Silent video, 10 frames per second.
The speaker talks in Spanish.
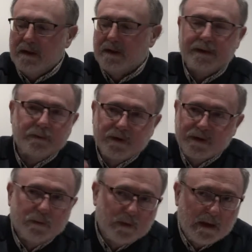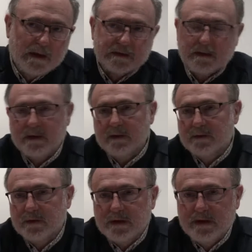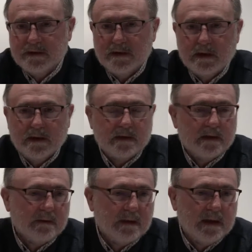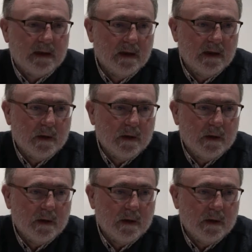eh, de montes comunales, hace dos o tres días en Cangas de Narcea,